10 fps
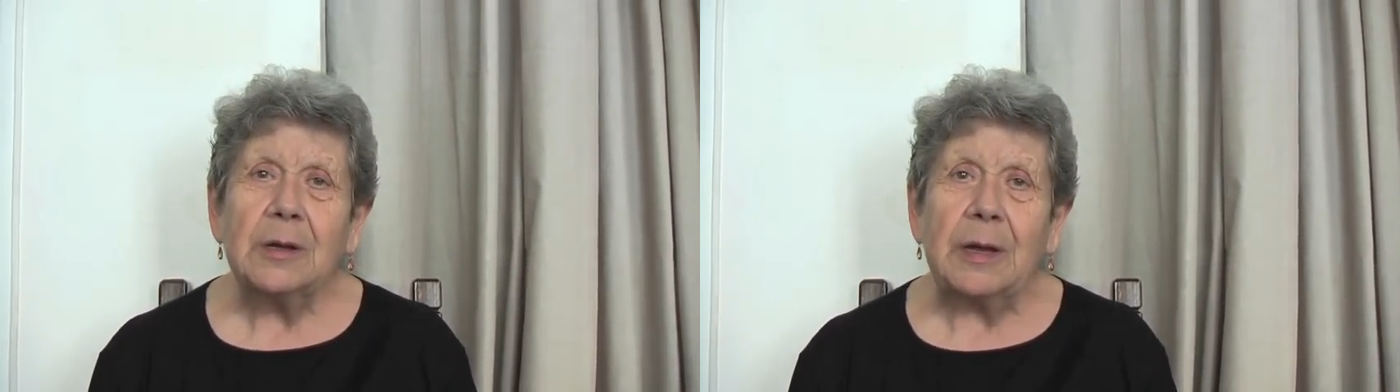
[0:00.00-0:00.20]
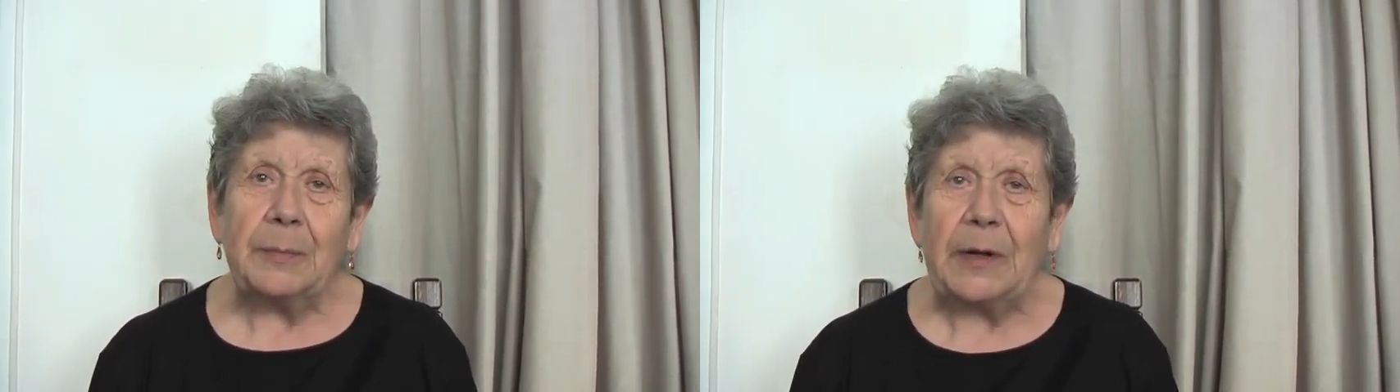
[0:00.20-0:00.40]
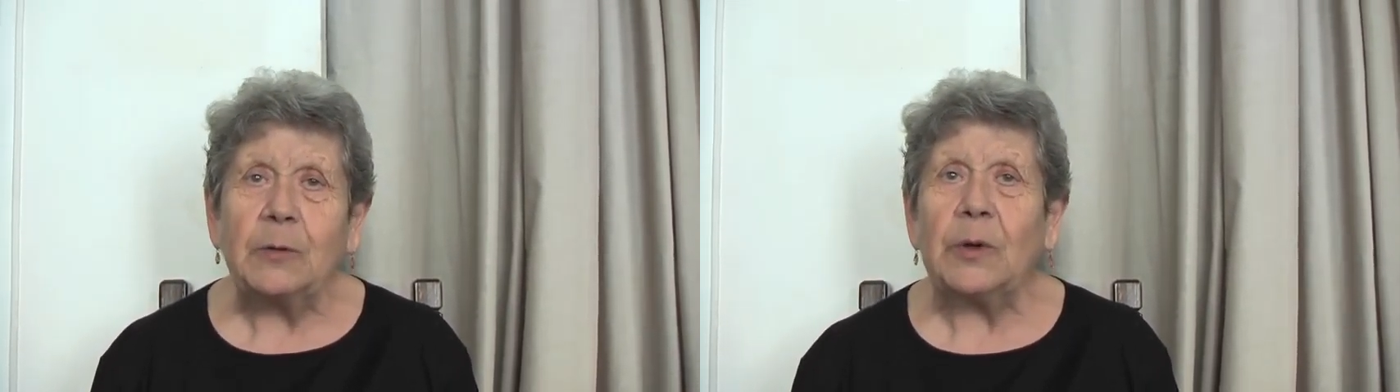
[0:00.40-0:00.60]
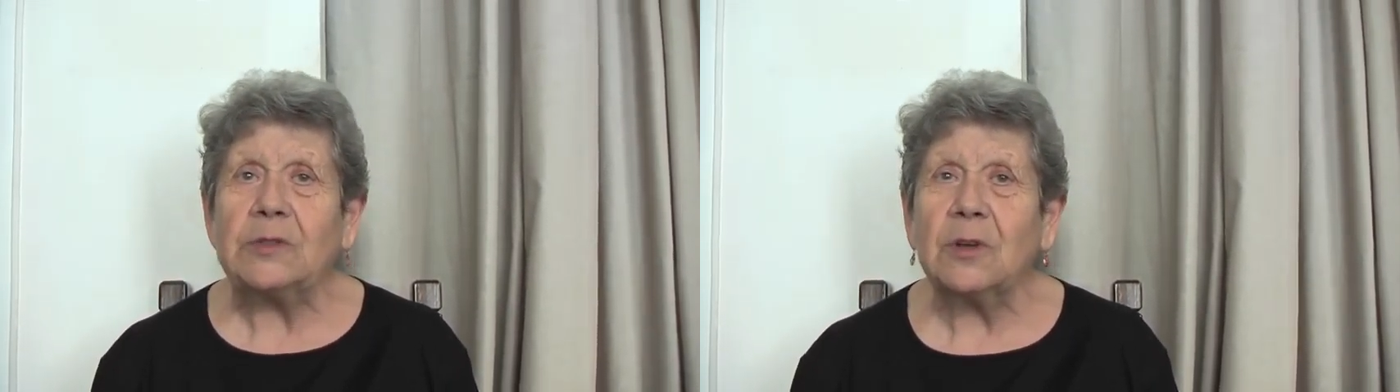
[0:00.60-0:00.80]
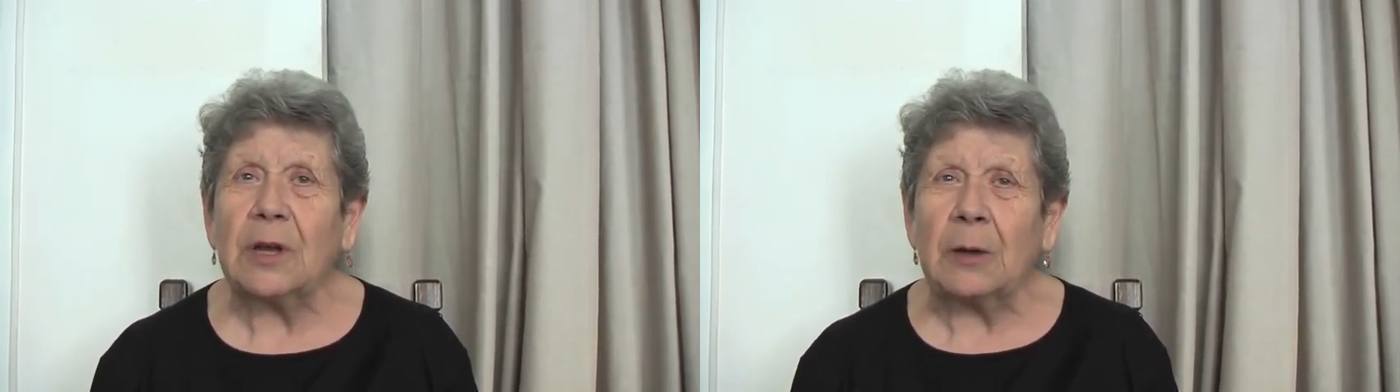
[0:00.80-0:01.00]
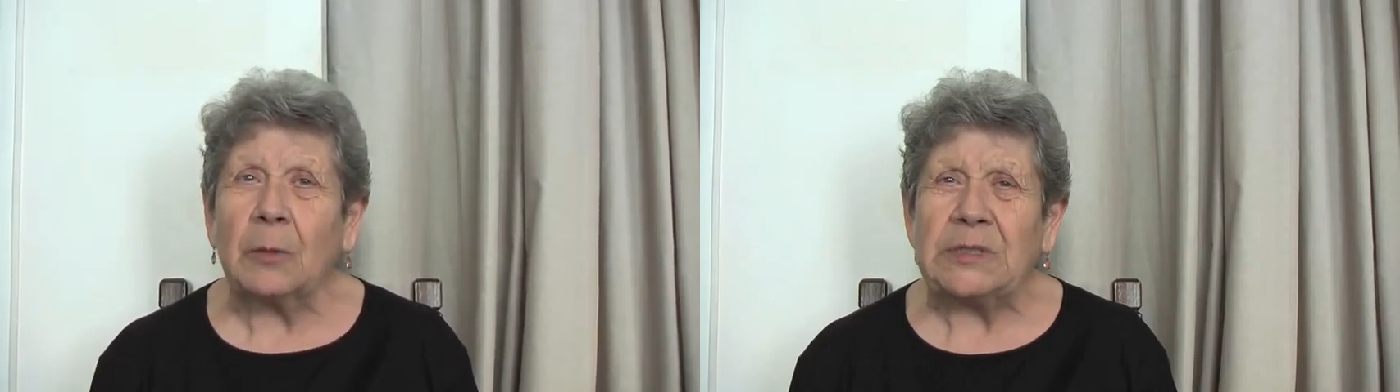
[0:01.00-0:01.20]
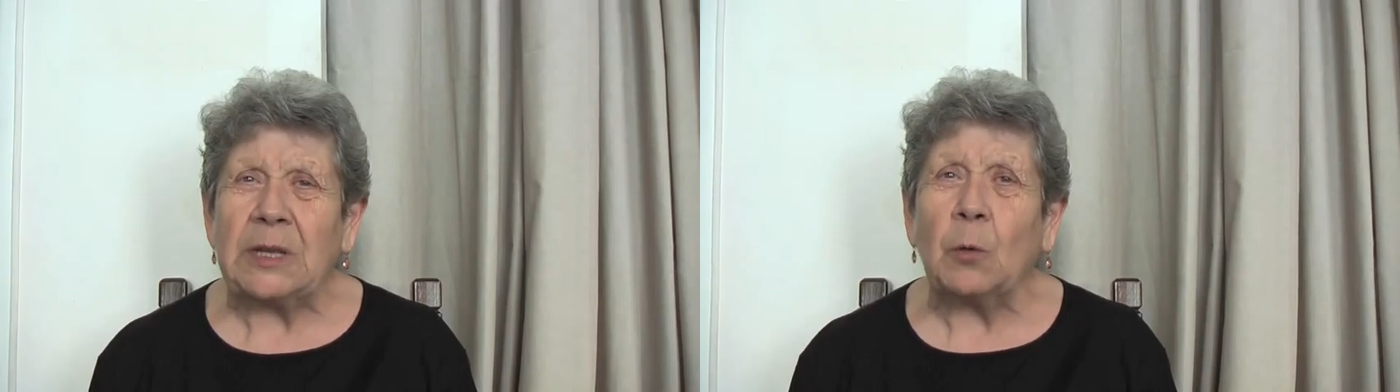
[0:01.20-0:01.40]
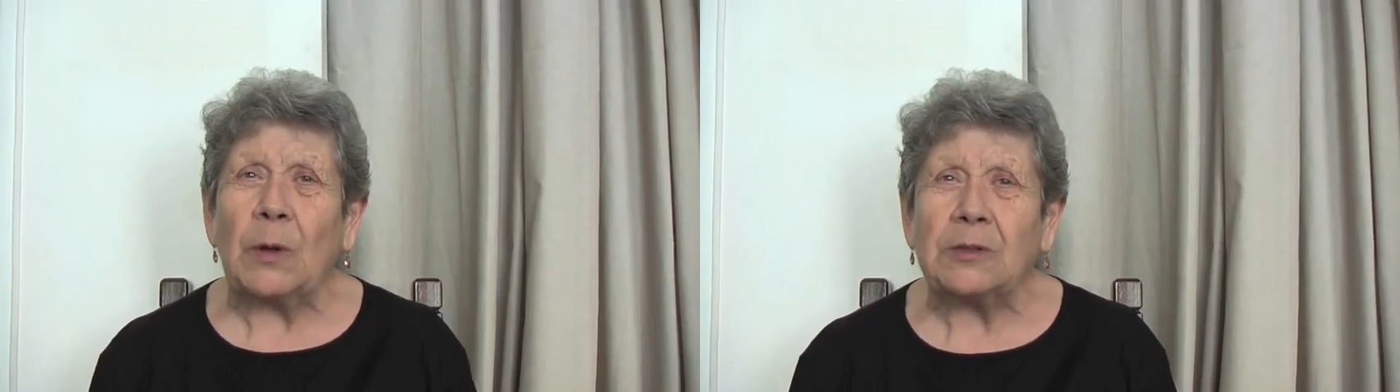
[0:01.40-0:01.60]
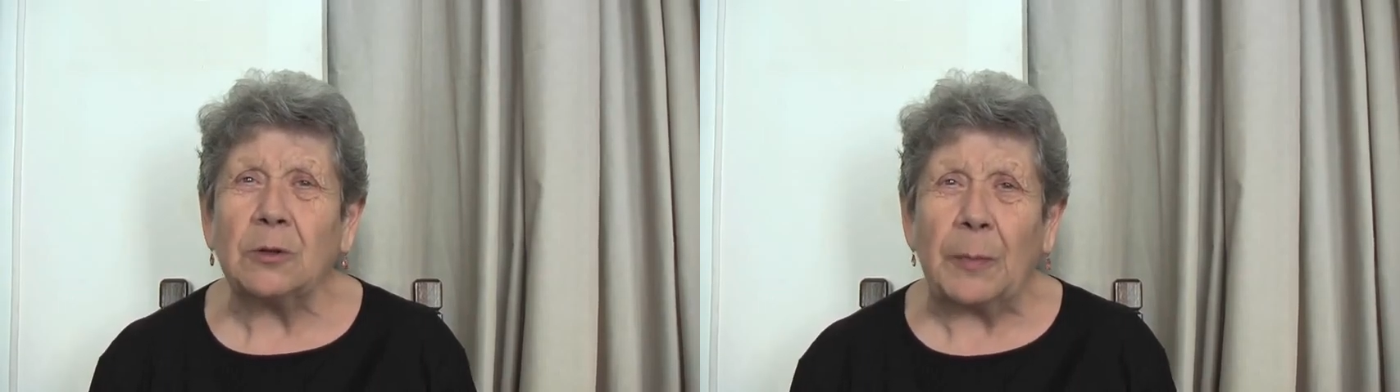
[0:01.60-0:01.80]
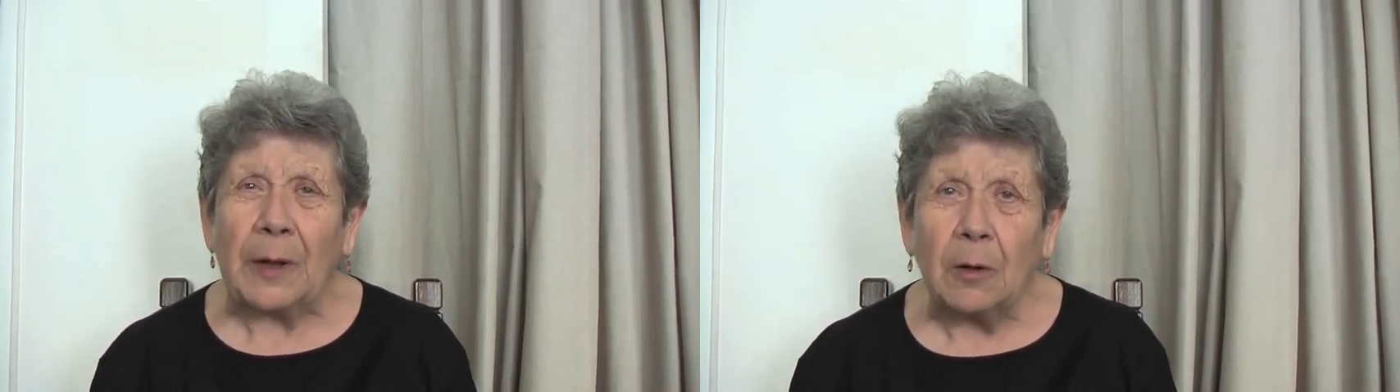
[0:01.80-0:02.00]
È per questo che queste
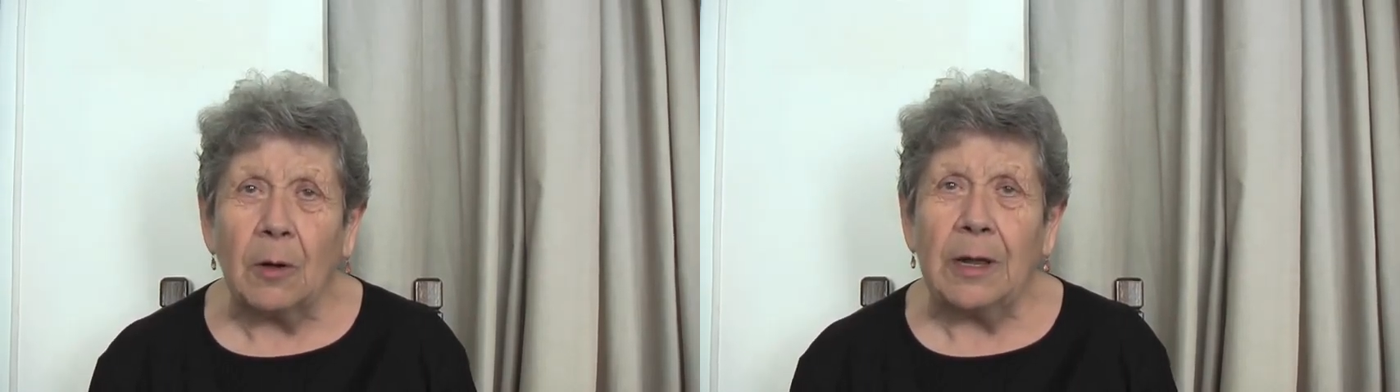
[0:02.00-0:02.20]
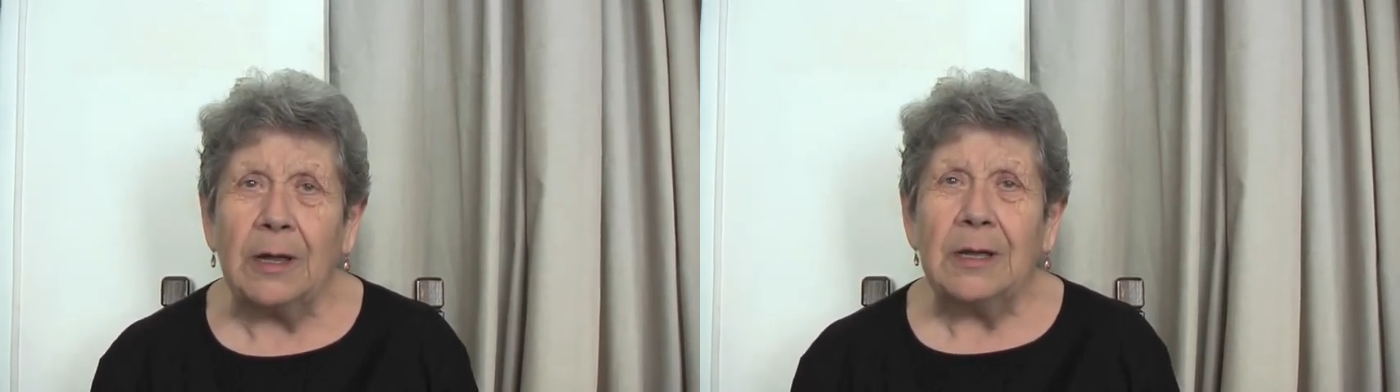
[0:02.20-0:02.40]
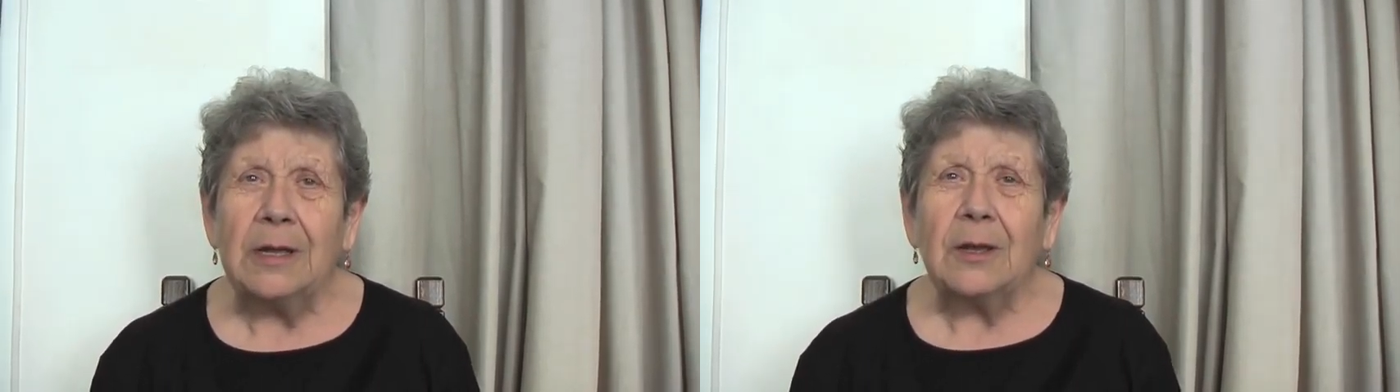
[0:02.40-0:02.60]
quattro parole,